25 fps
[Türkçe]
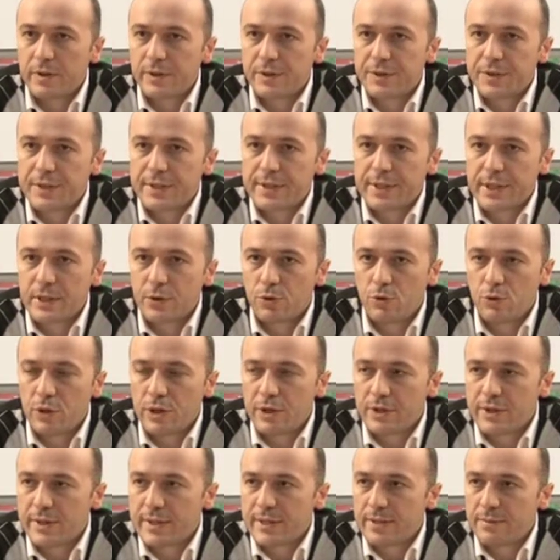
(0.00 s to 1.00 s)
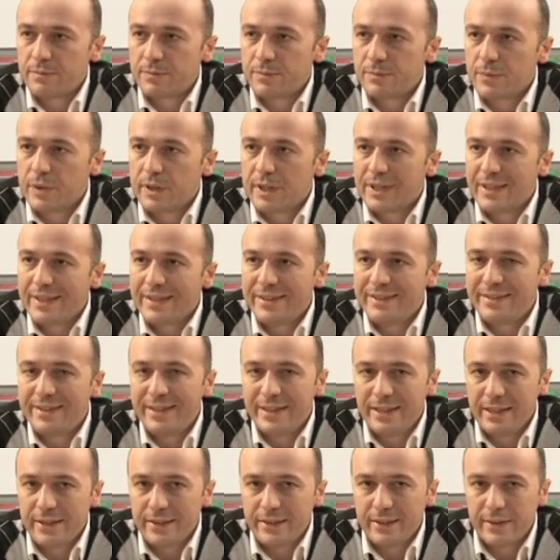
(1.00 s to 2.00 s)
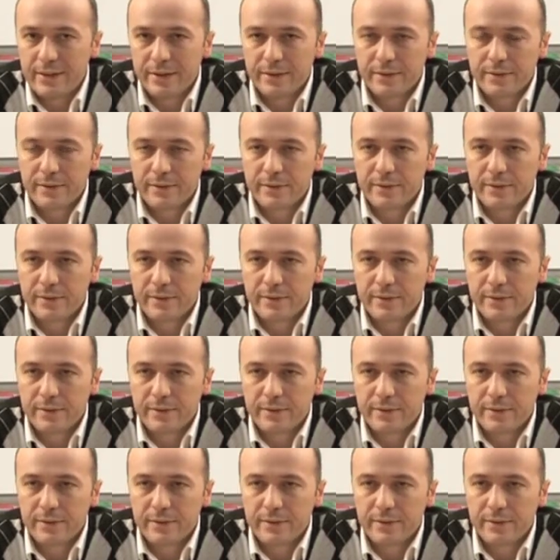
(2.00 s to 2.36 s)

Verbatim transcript: e, sekülerizm dilini